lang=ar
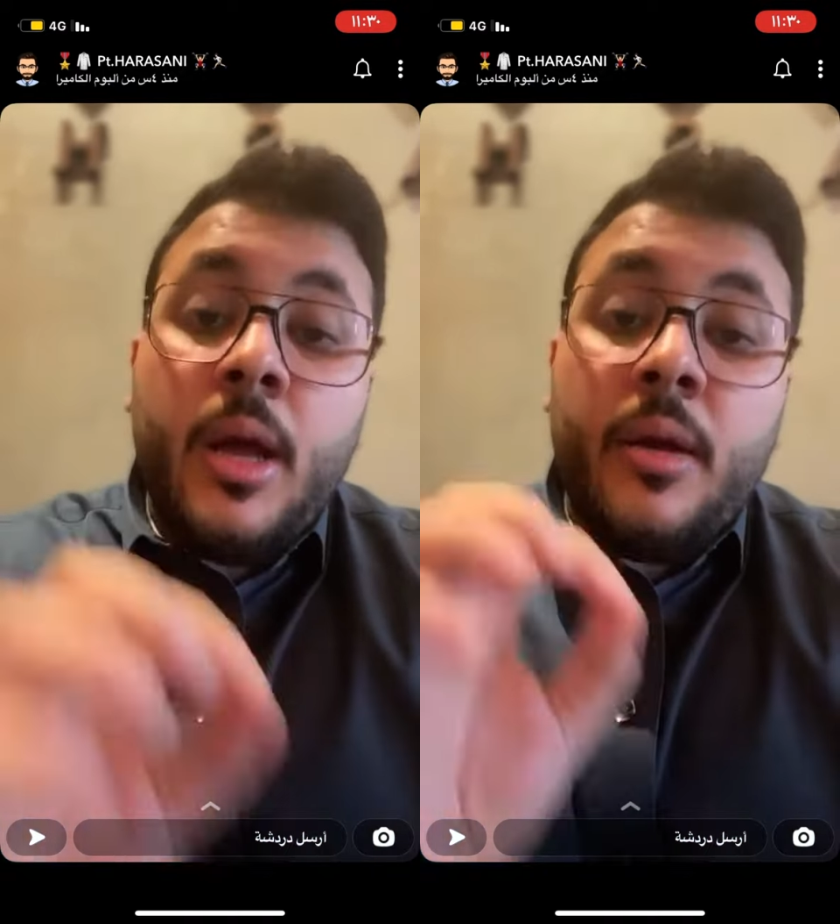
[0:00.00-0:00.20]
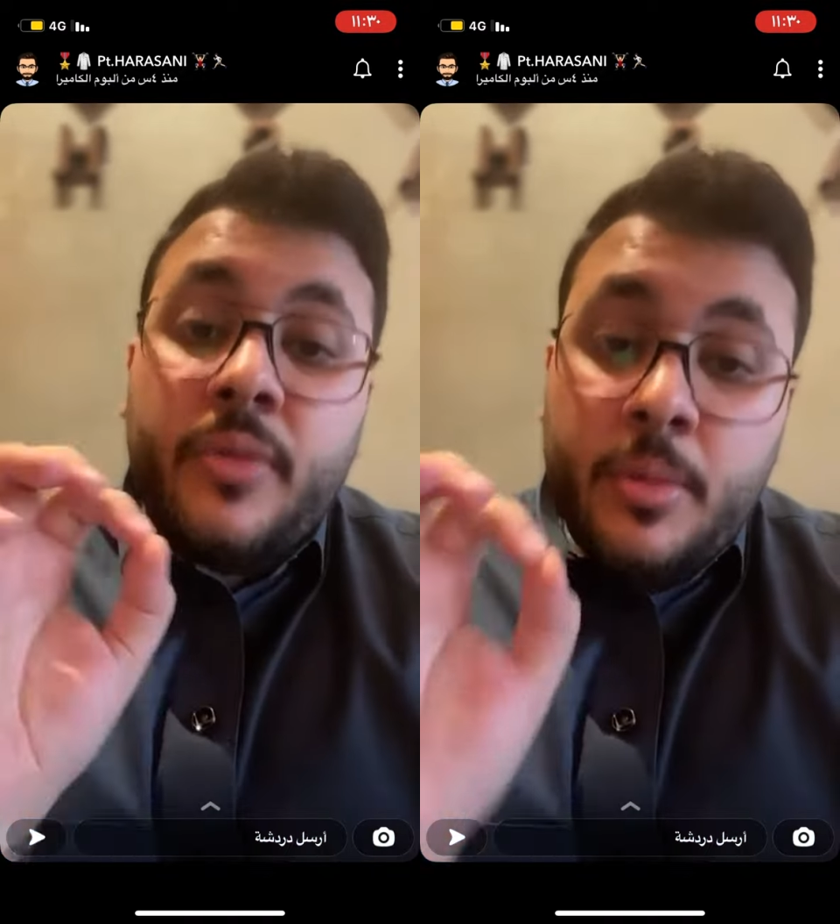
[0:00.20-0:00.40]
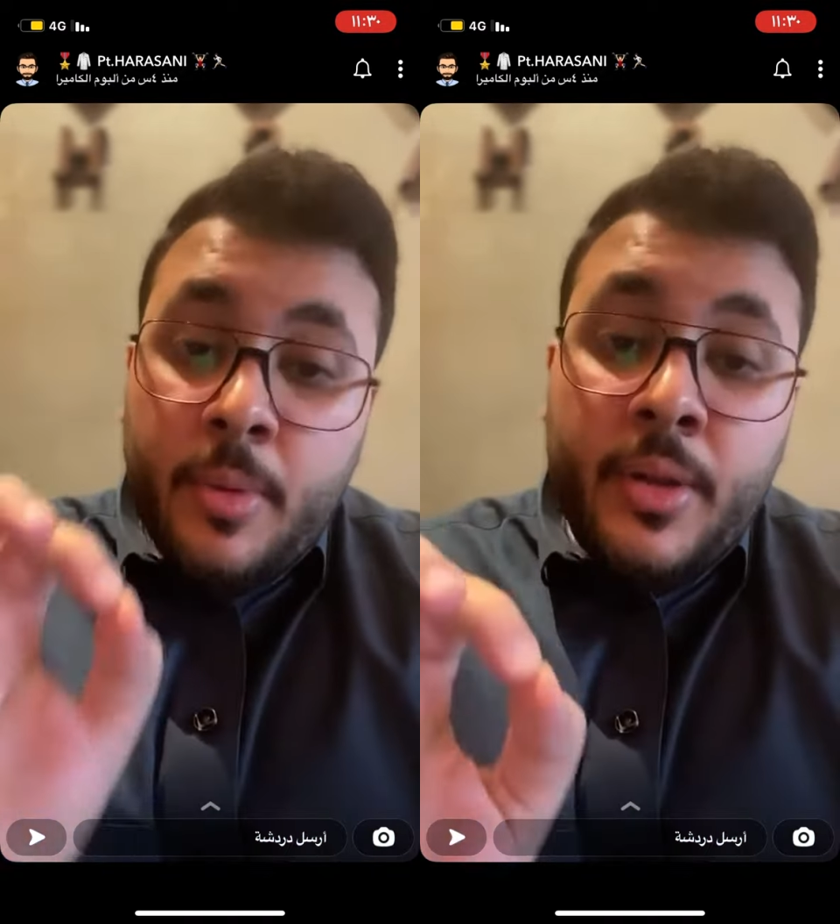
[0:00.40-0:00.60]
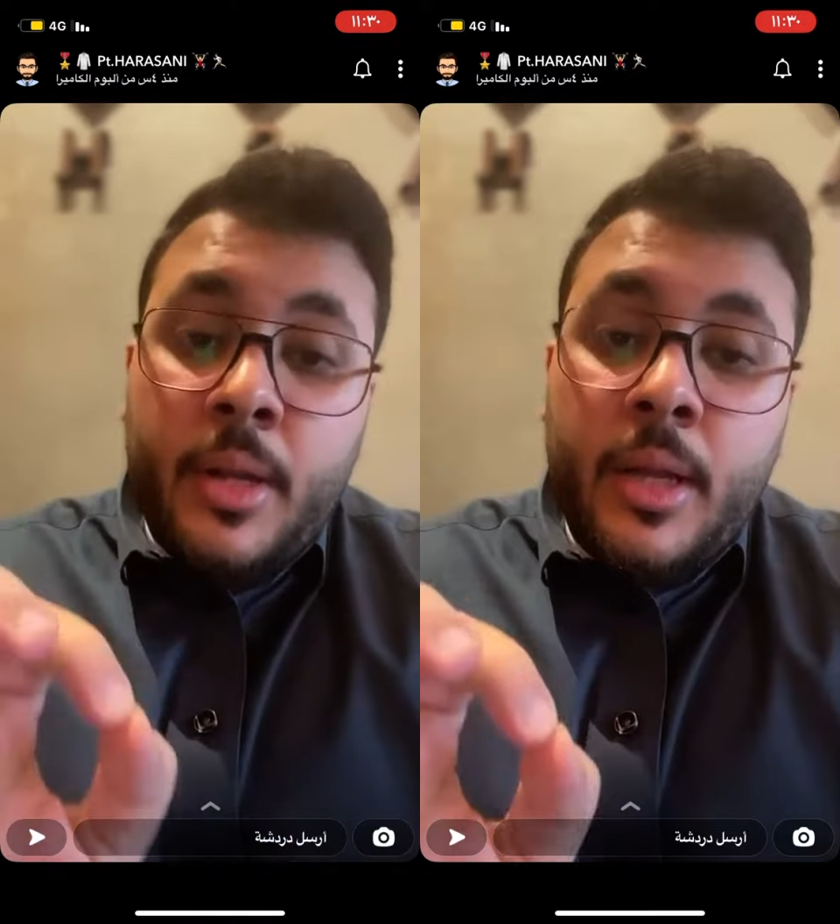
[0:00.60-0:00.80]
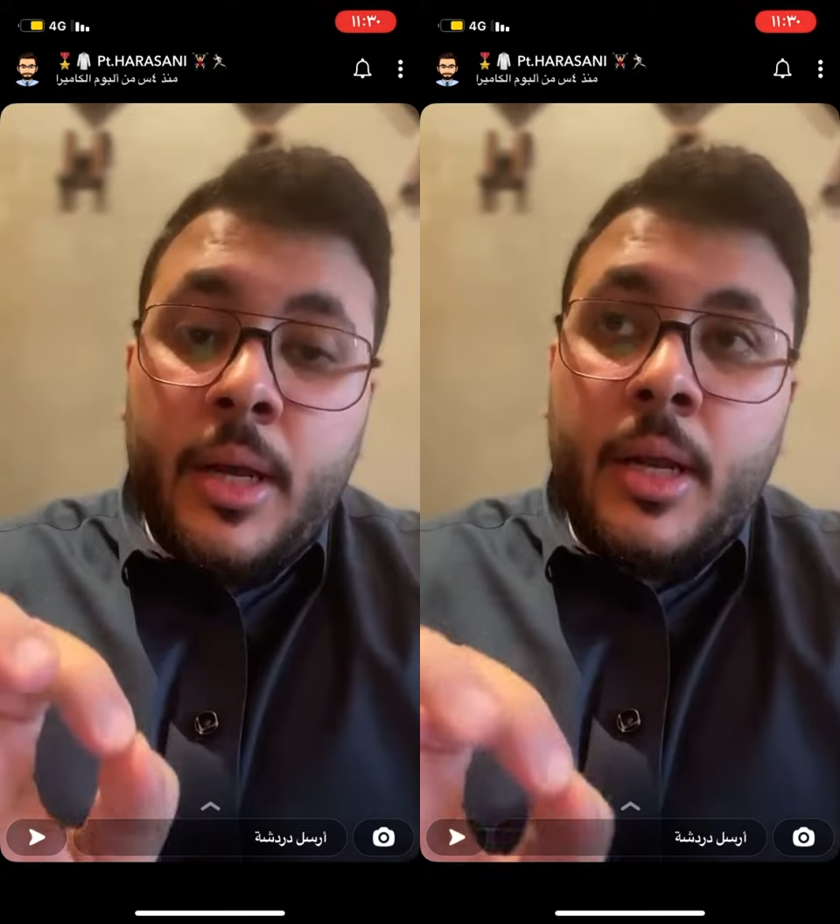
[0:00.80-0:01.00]
في بعض
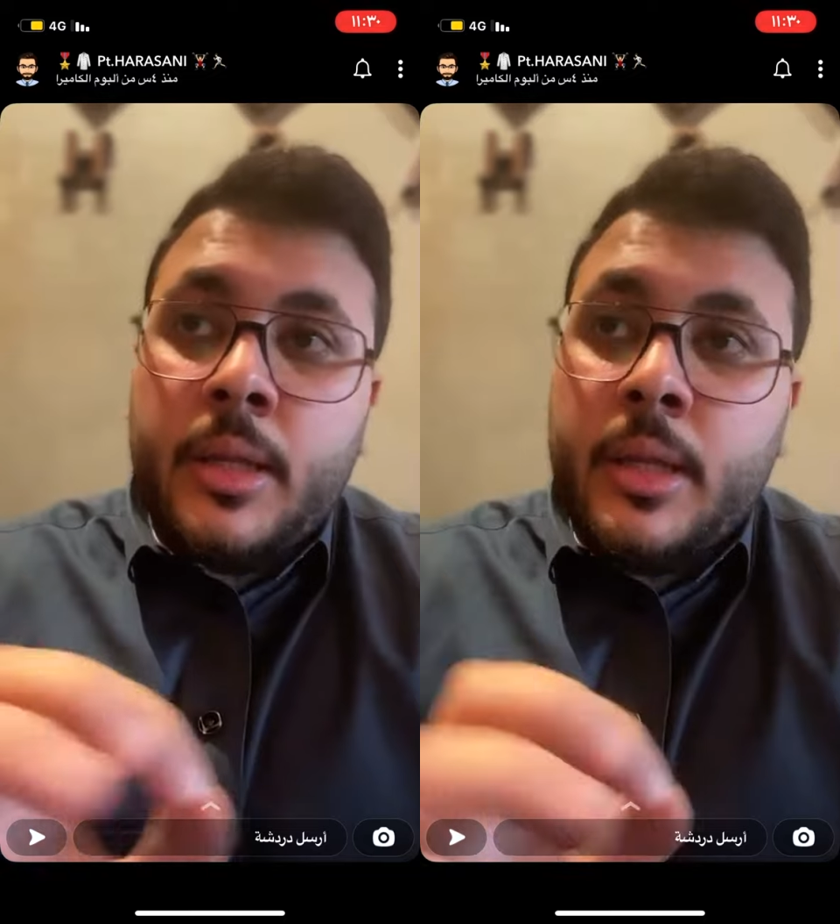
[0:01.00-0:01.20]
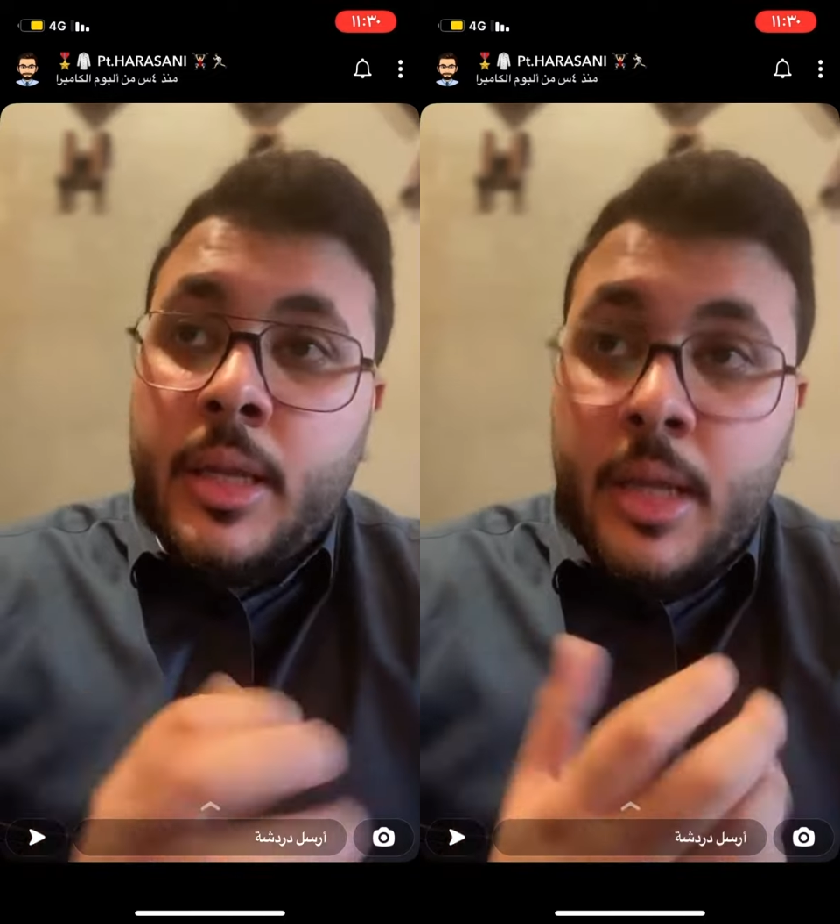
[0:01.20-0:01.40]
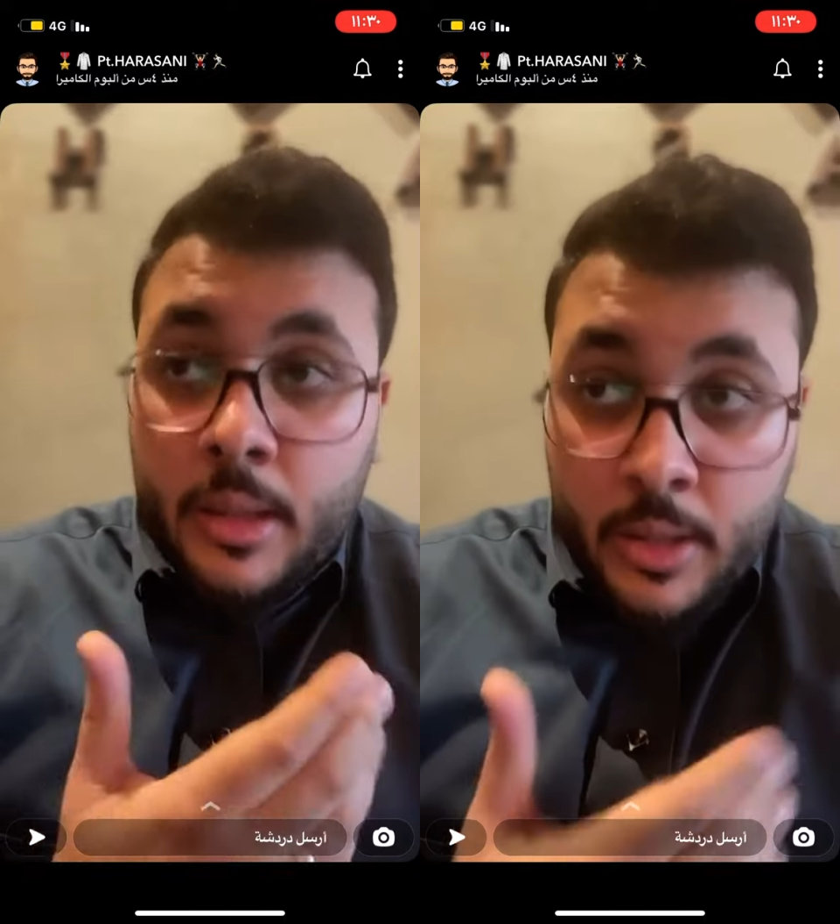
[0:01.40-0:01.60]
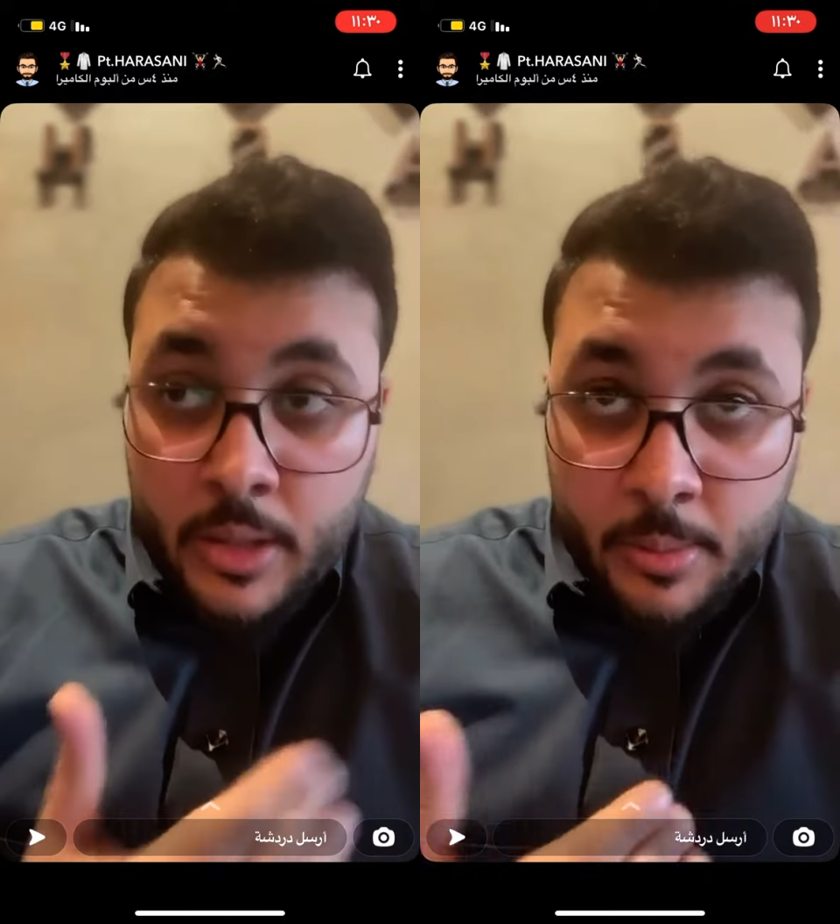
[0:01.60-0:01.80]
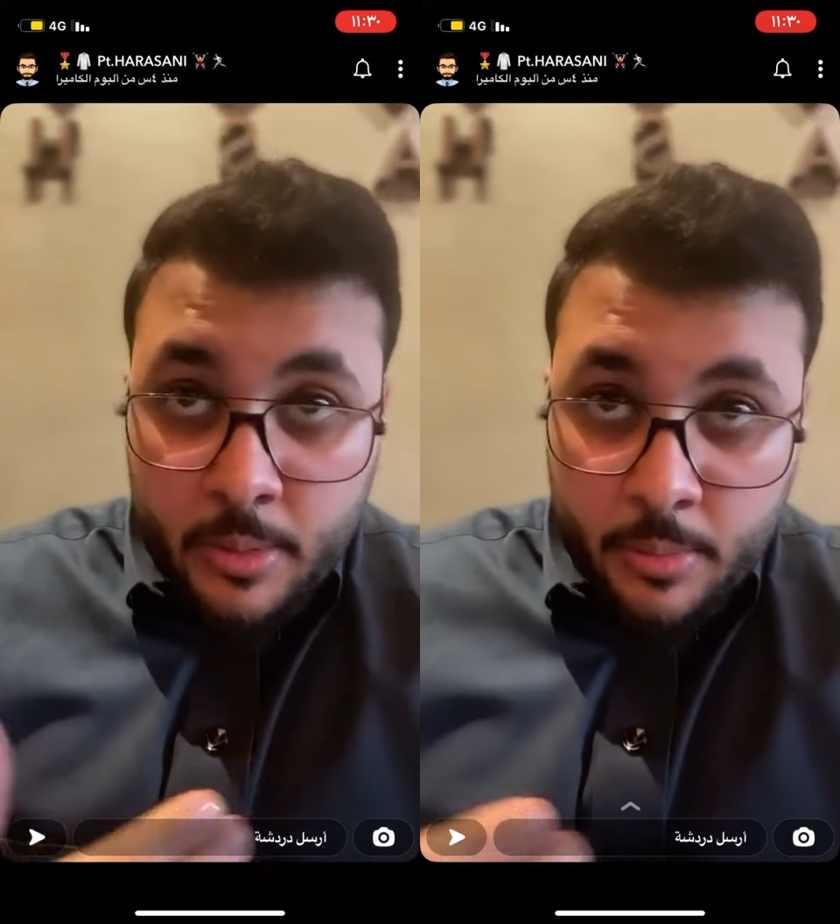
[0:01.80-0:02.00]
الحالات اللي هي تقدمت